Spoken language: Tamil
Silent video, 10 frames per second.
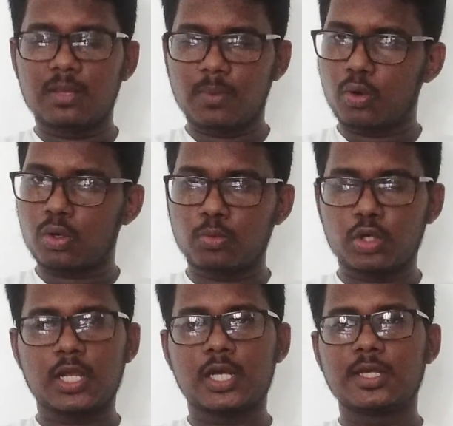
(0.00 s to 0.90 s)
வைபவ் ஒரு
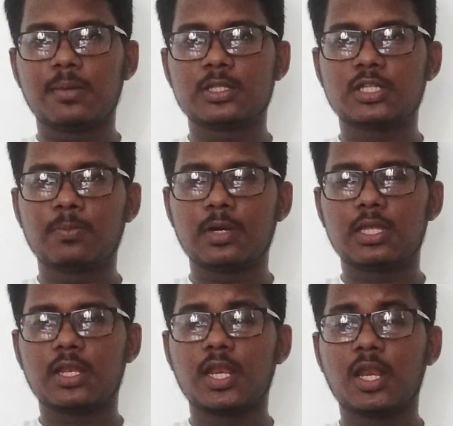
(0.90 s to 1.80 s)
முன்னணி கதாபாத்திரம்
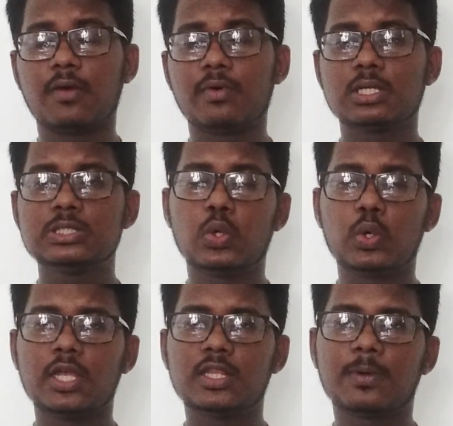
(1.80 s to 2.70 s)
பண்ணிக்கிறார் அண்ட் அவருக்கு
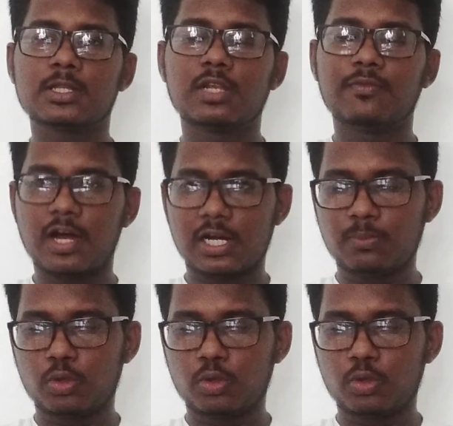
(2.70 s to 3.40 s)
ஜோடி இந்த படத்தில் வாணி